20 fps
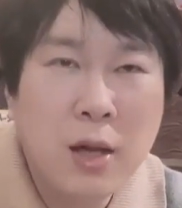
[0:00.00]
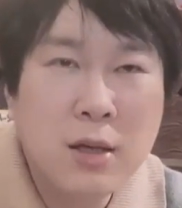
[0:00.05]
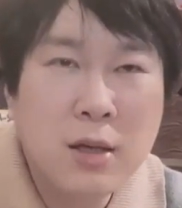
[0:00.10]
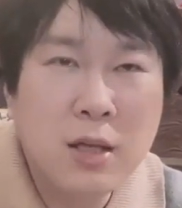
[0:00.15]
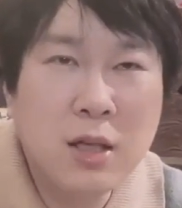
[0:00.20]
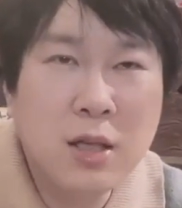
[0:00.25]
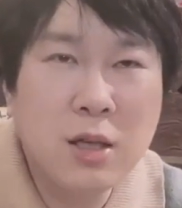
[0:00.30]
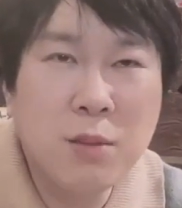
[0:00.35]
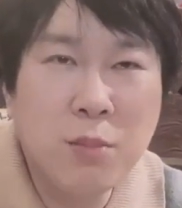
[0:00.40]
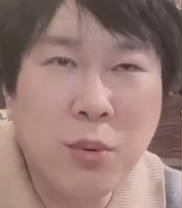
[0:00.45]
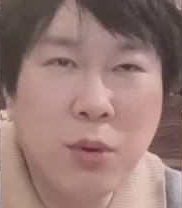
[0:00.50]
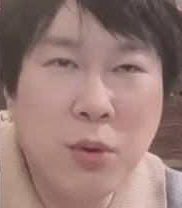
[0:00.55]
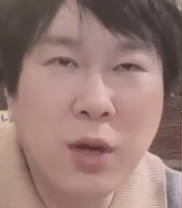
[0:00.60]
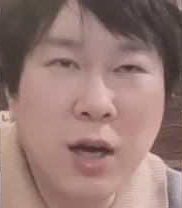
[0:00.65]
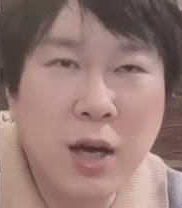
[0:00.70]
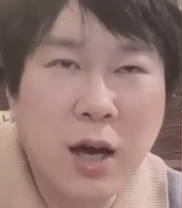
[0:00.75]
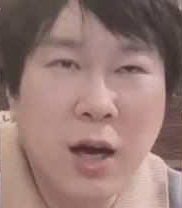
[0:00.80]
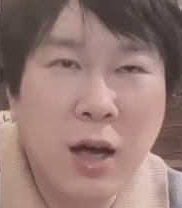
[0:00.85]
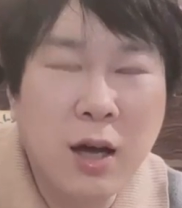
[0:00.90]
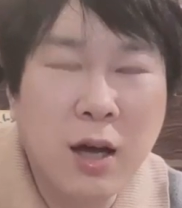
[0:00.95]
지금
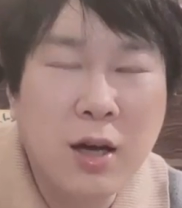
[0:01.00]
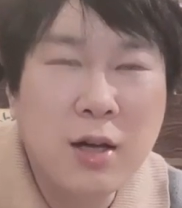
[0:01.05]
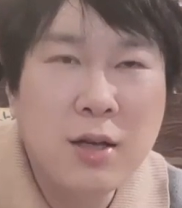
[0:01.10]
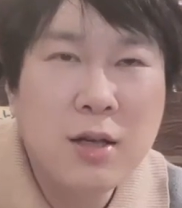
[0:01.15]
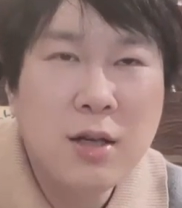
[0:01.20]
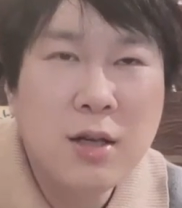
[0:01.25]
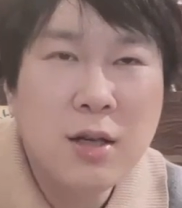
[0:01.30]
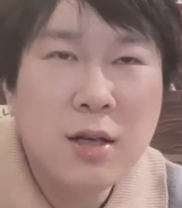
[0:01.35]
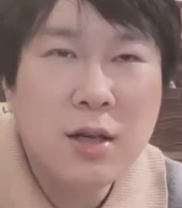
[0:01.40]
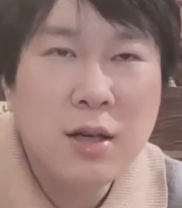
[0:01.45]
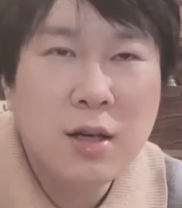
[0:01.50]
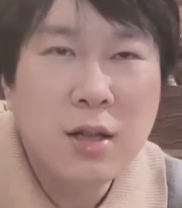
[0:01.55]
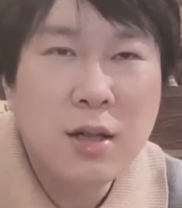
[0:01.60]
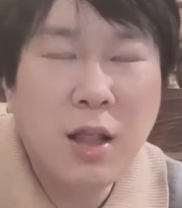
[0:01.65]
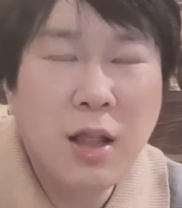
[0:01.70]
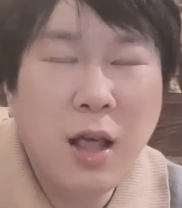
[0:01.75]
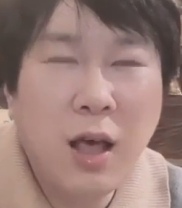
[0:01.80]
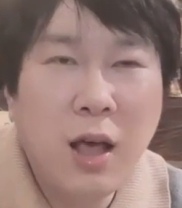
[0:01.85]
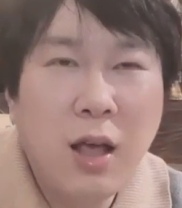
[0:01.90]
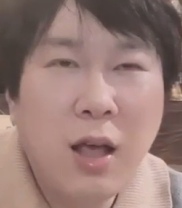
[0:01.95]
보니까
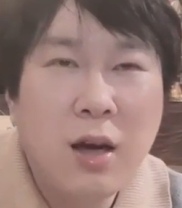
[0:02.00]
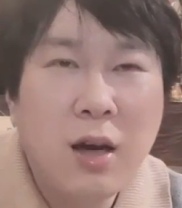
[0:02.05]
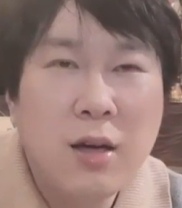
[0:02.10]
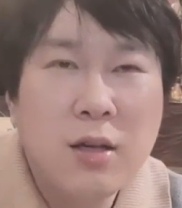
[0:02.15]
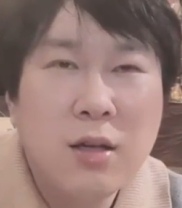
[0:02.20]
근데